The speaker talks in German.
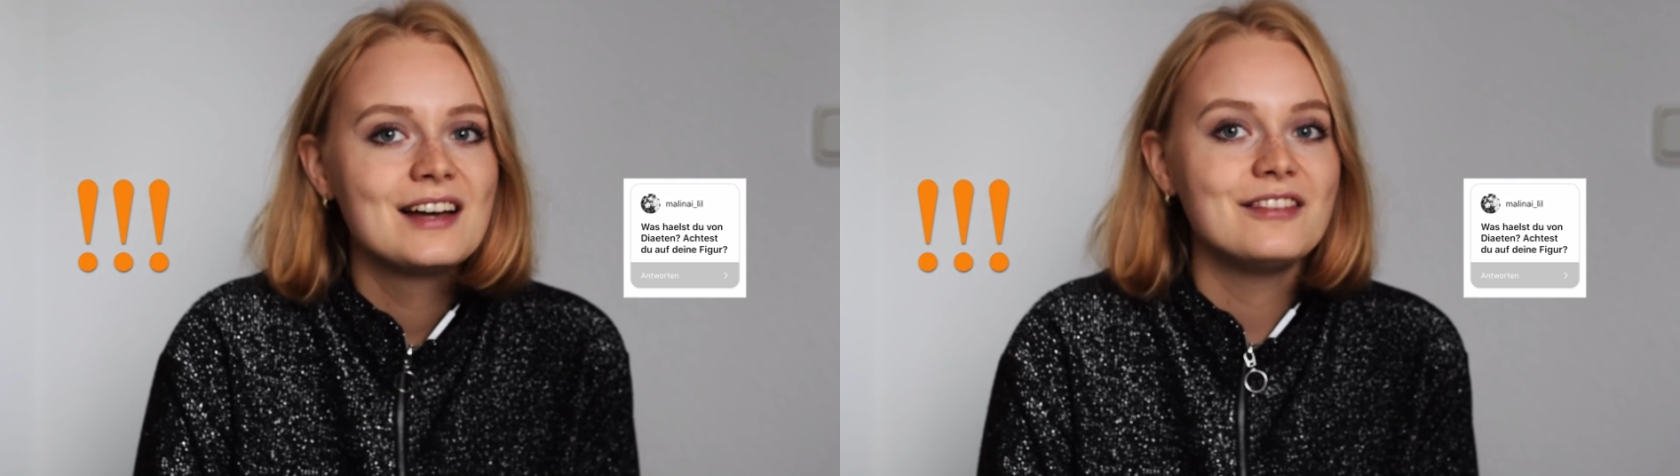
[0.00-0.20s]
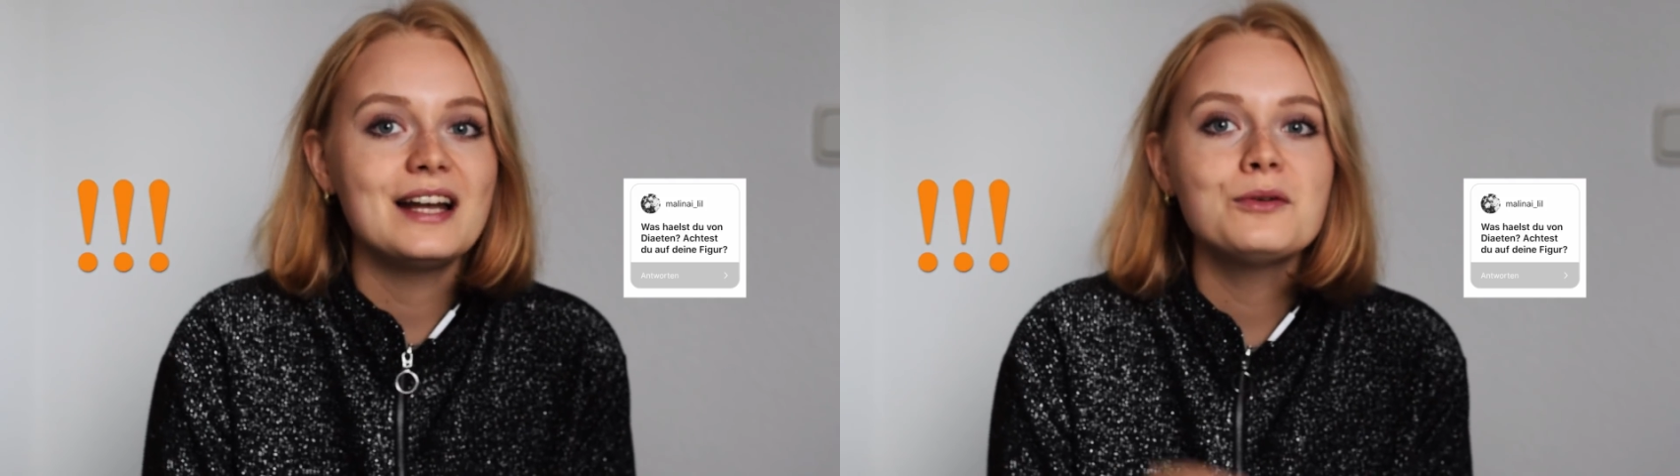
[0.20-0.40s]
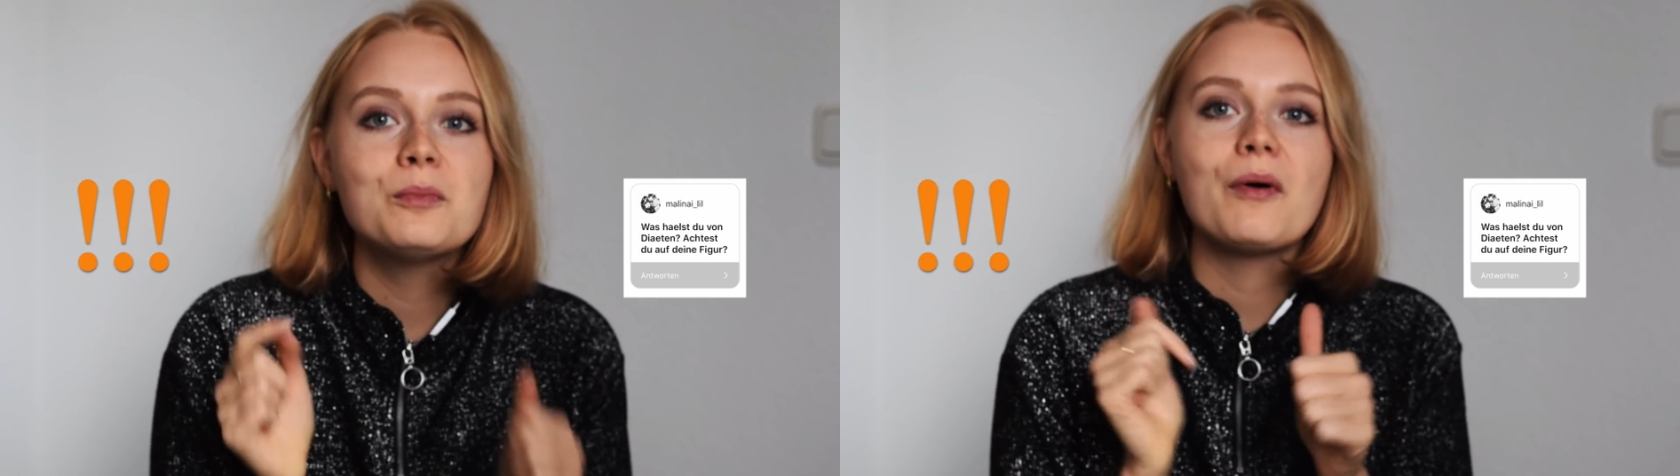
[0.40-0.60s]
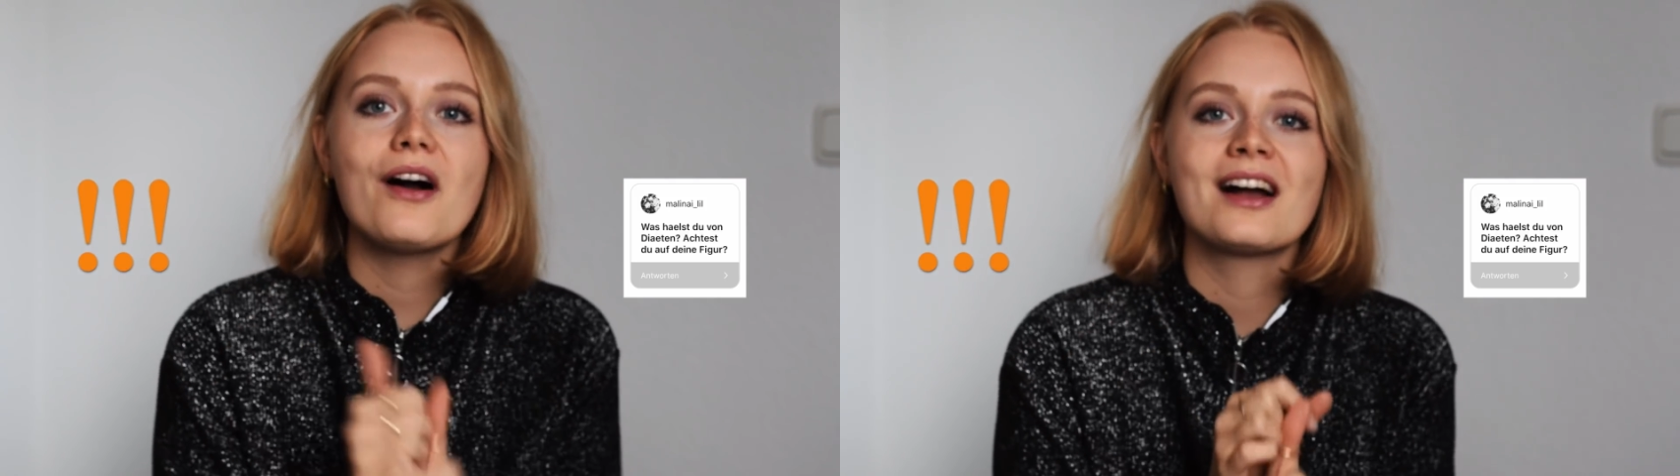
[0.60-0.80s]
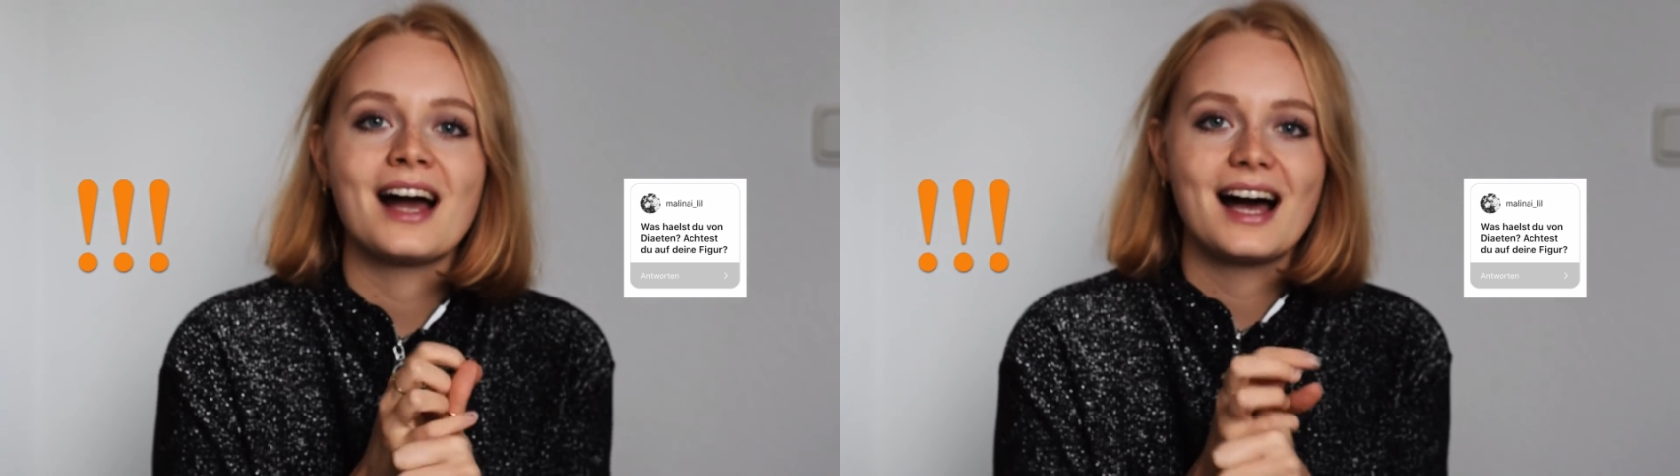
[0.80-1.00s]
Wenn du
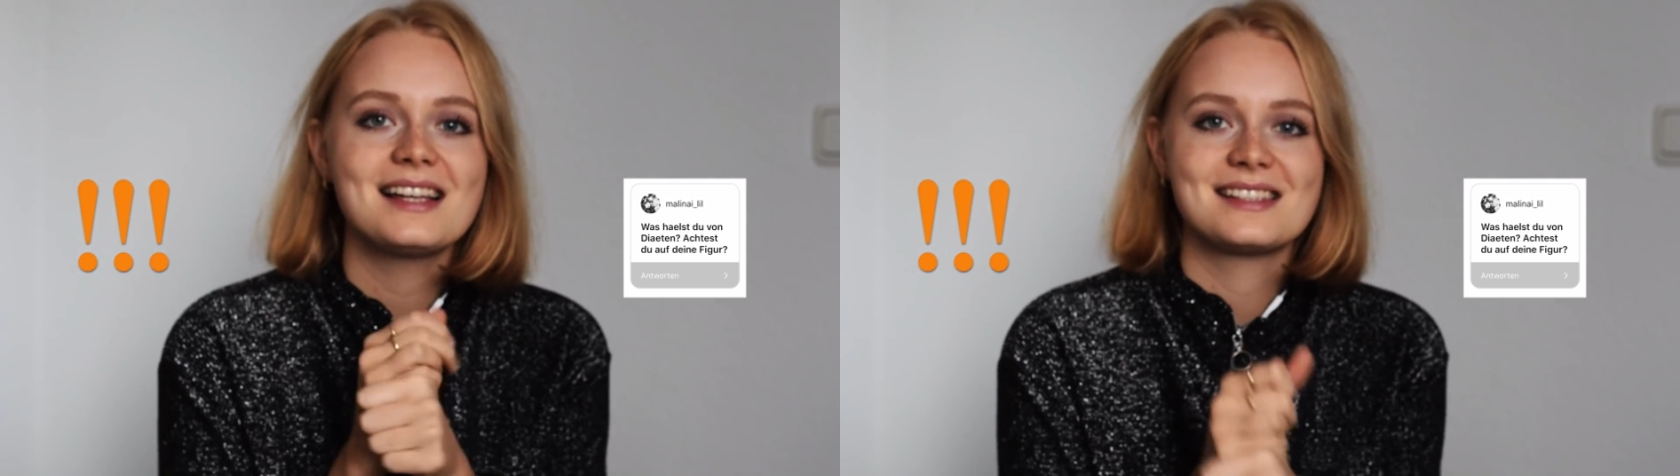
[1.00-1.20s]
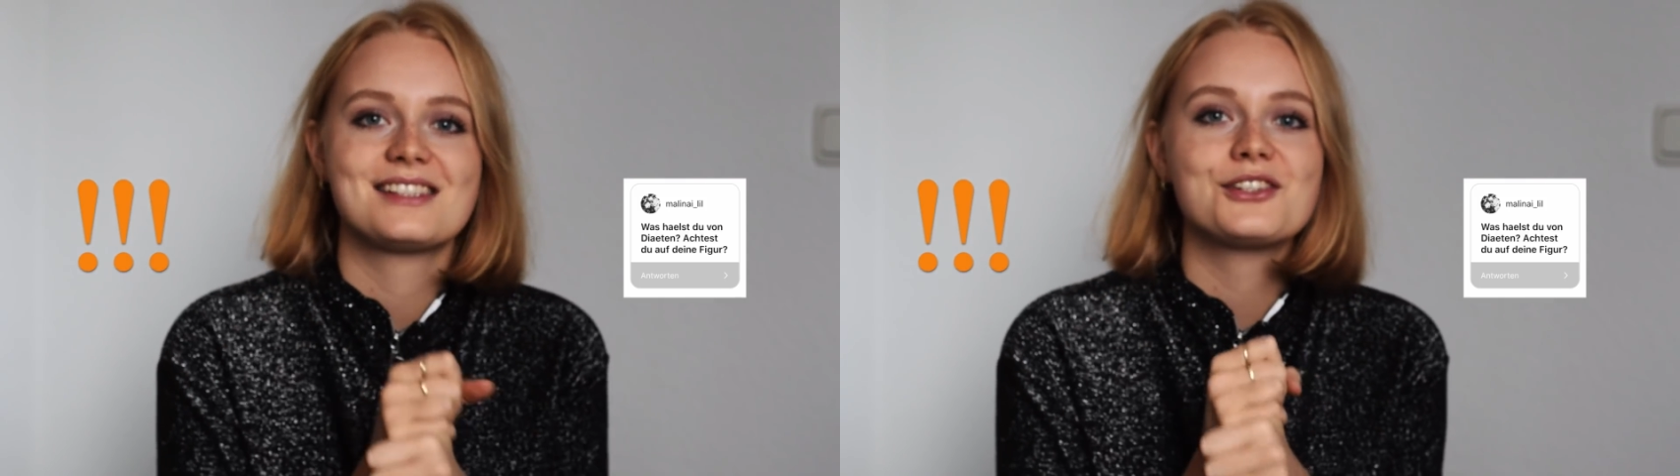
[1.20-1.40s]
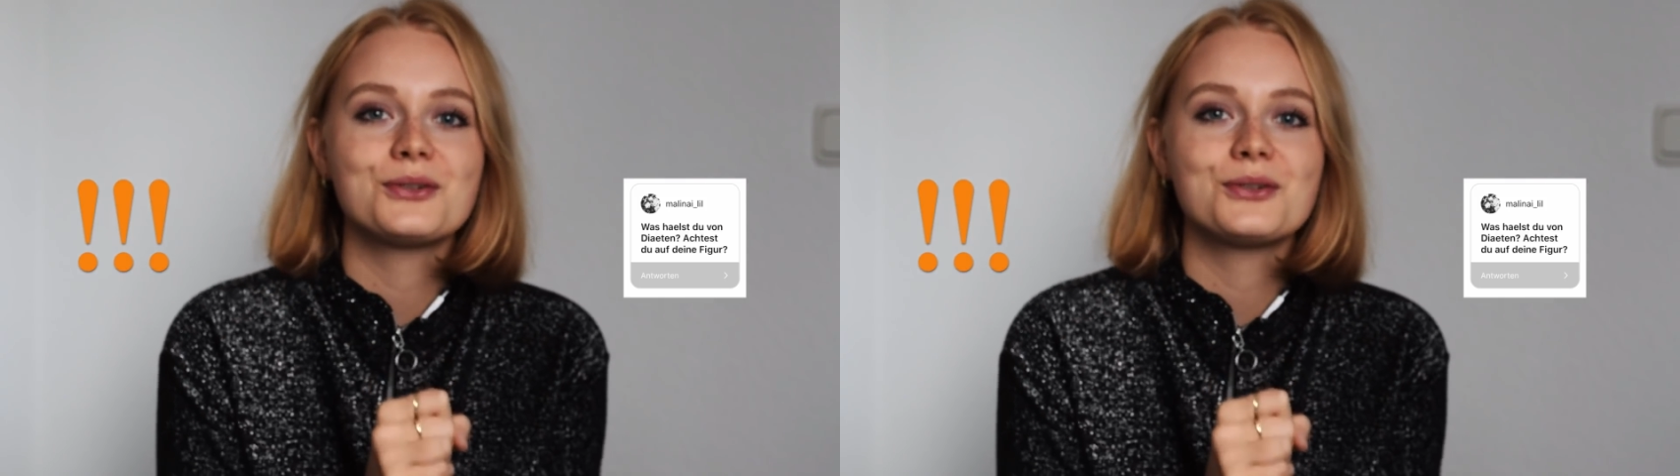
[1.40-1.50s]
Bock hast,